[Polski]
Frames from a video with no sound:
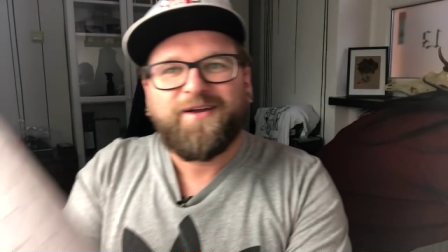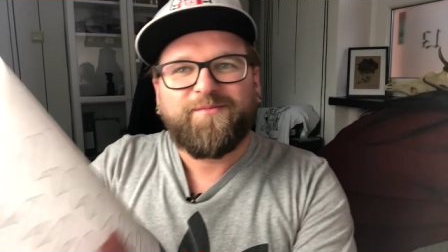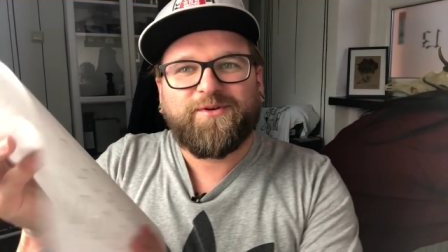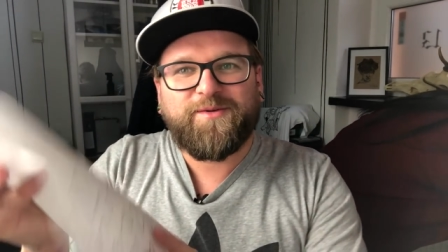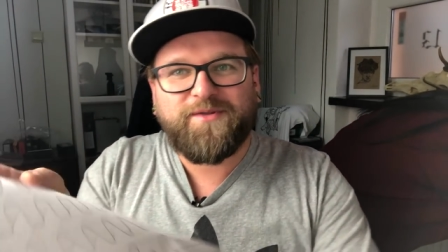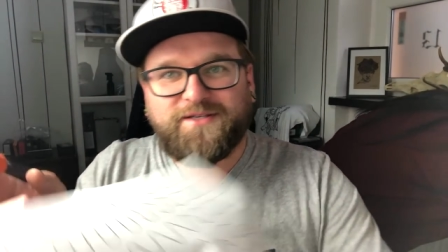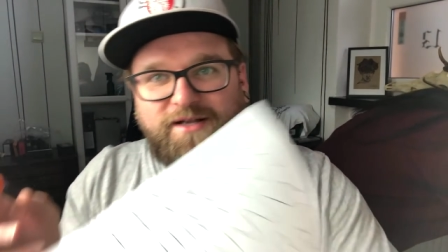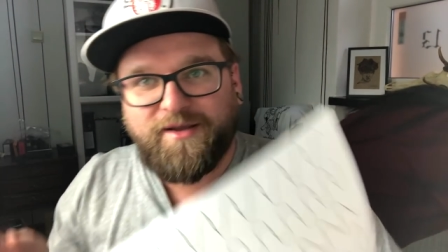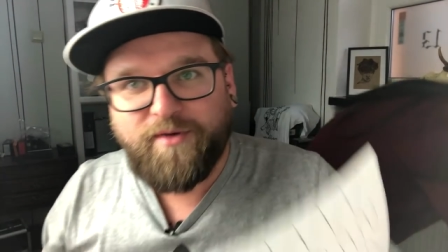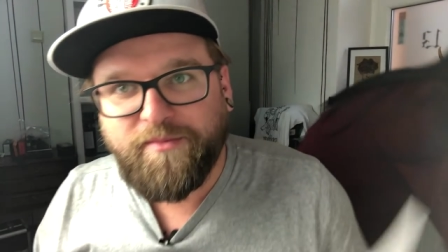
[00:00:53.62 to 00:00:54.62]
bo niby to
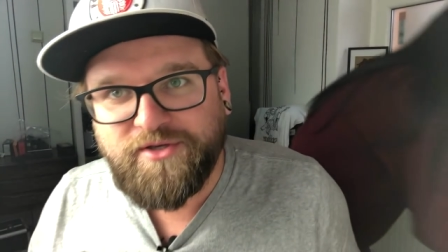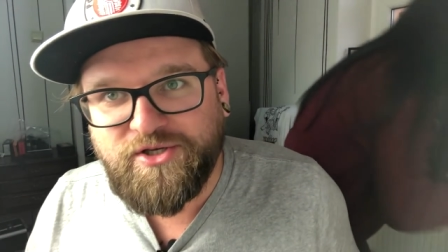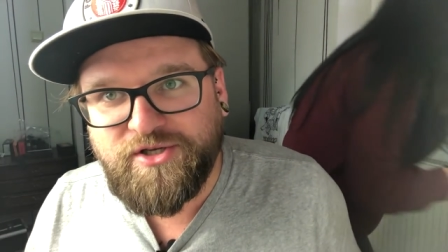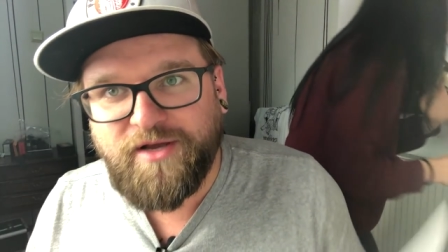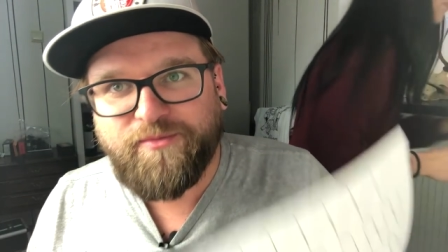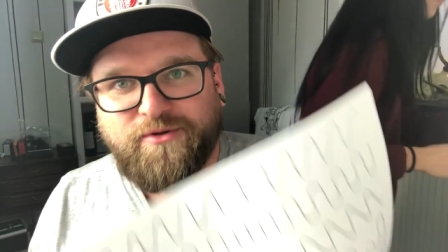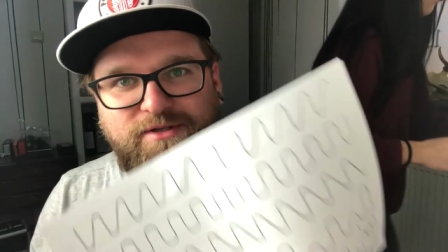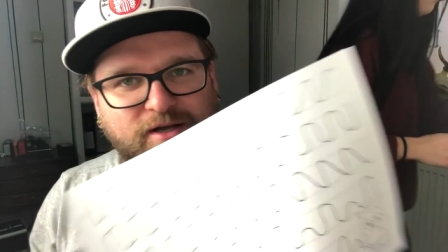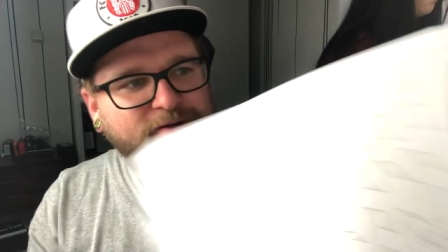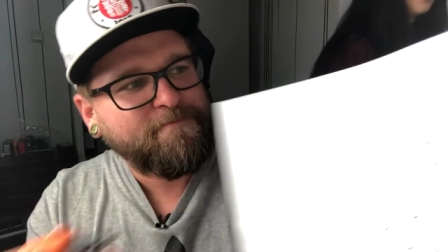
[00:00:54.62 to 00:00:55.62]
zadanie miało być dziecinnie
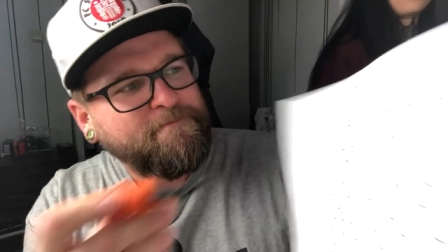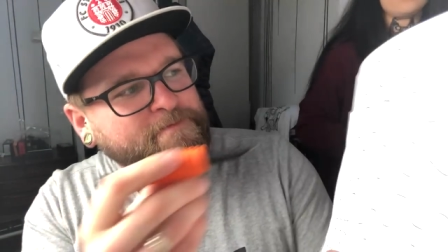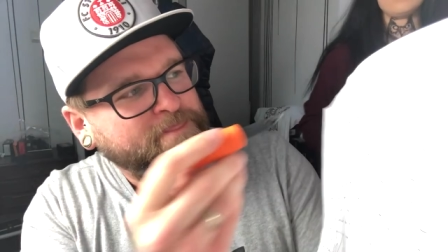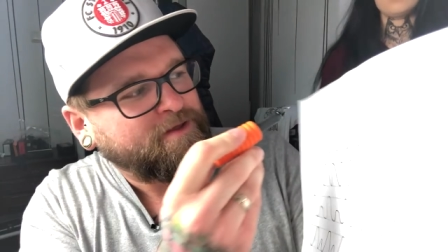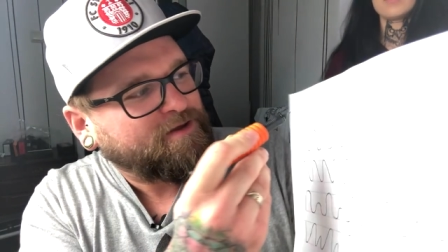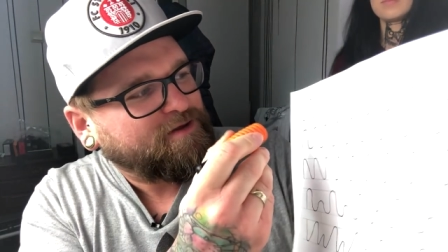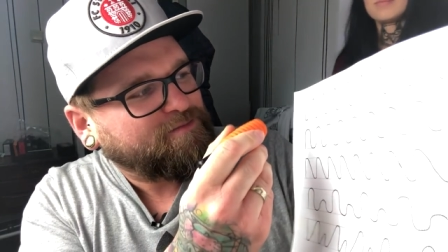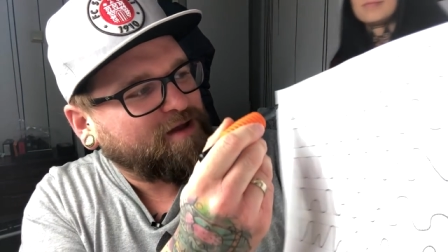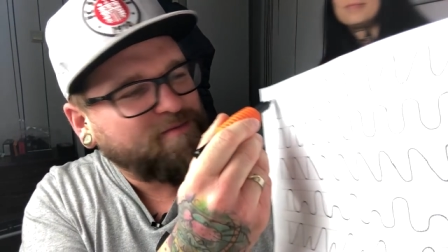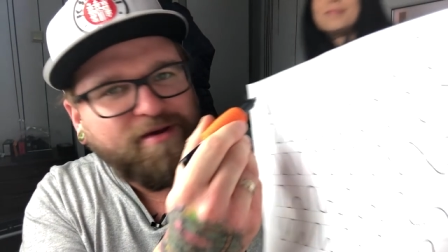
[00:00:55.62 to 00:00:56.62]
proste.
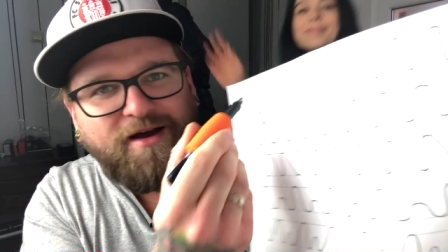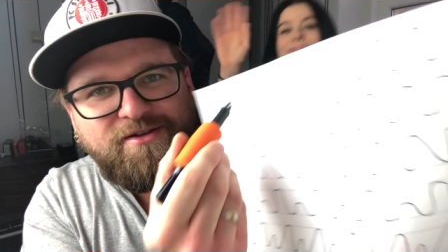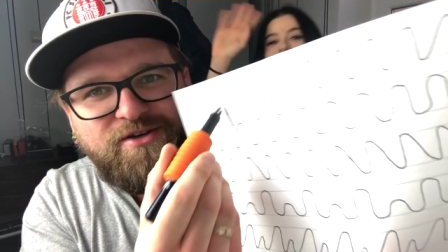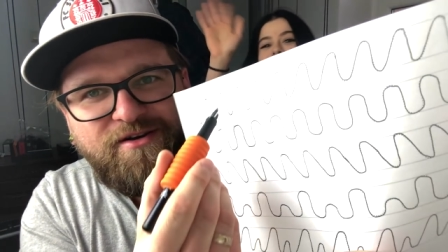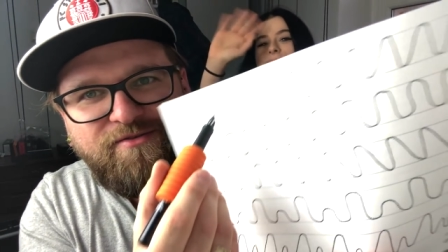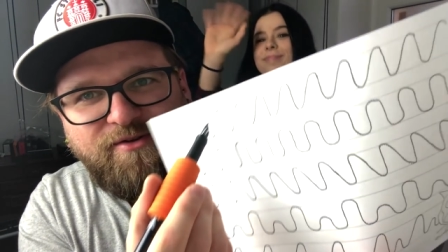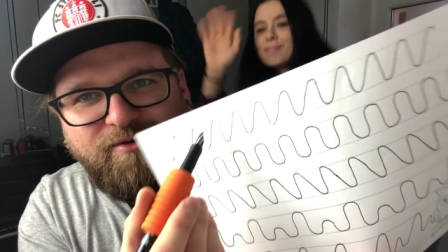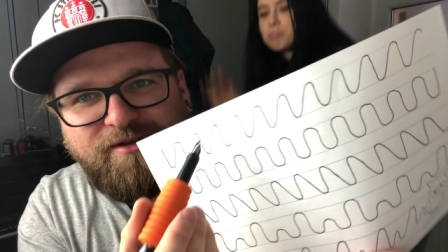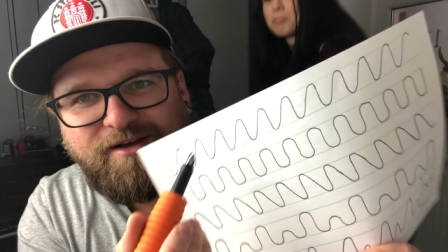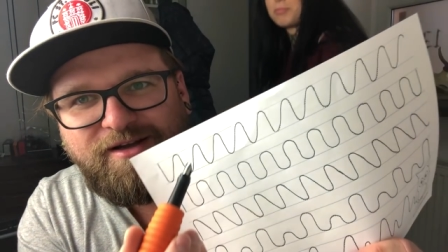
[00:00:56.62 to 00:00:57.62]
Miałem jechać
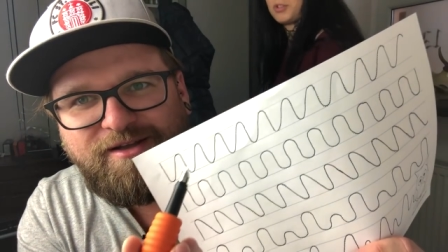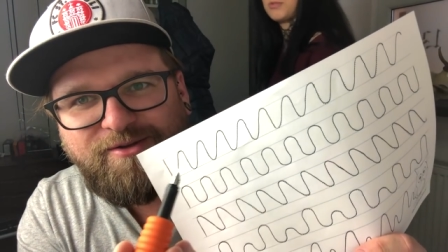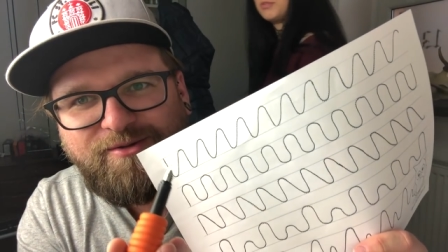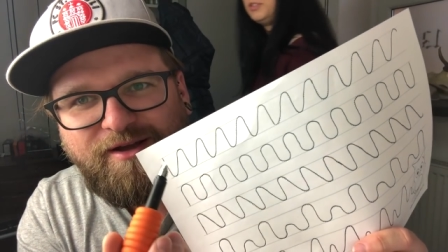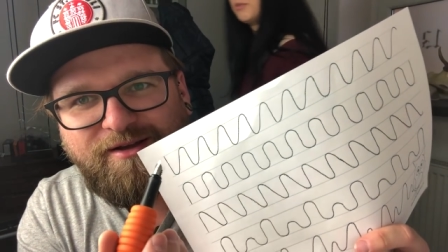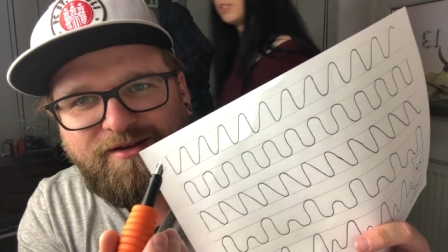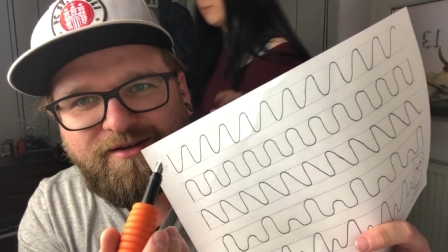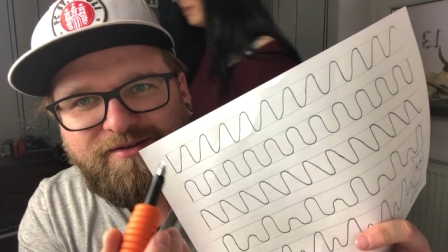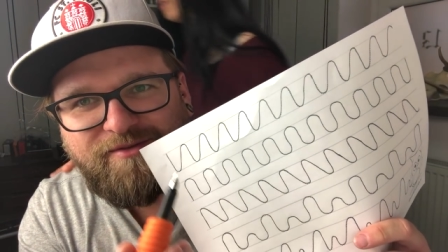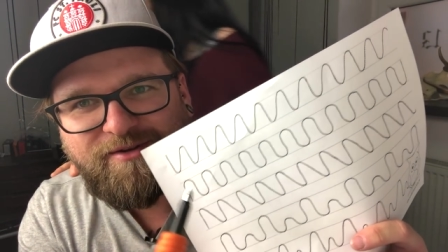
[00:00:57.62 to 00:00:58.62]
według tych linii tutaj,
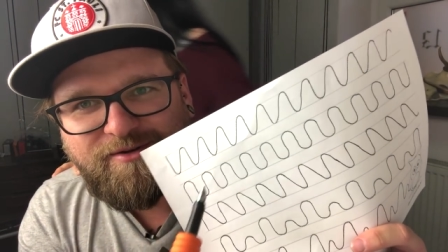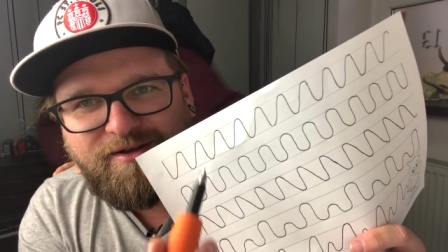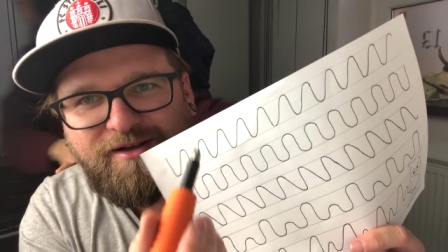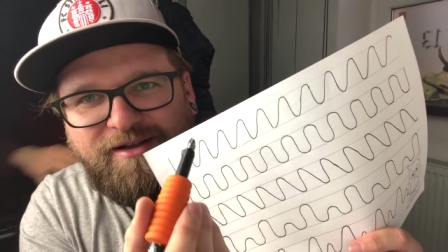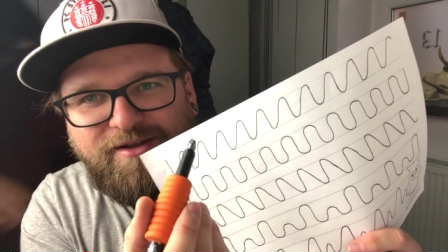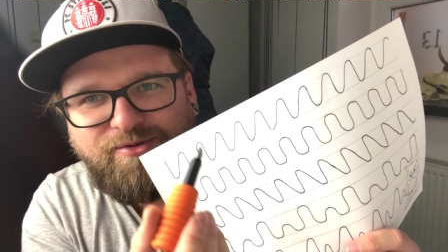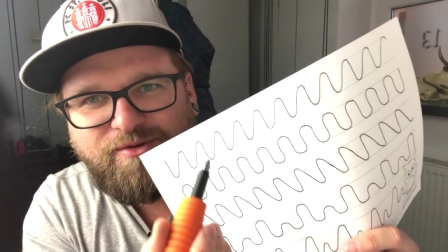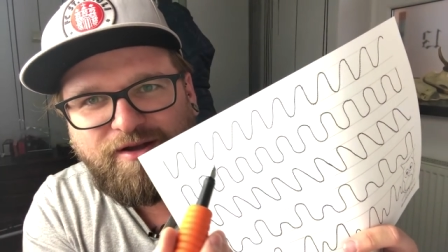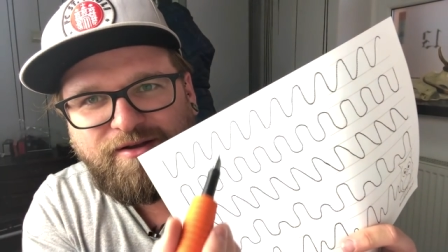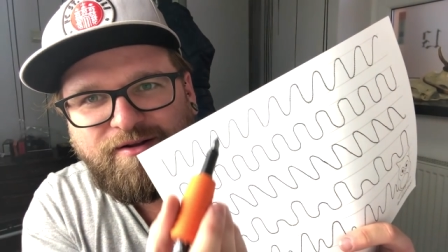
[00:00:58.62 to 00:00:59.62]
według tych linii
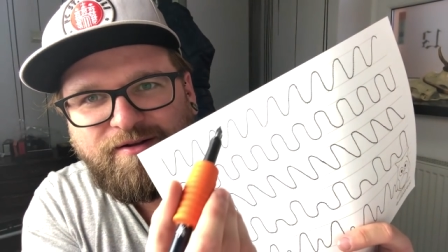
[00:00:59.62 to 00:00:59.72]
tutaj,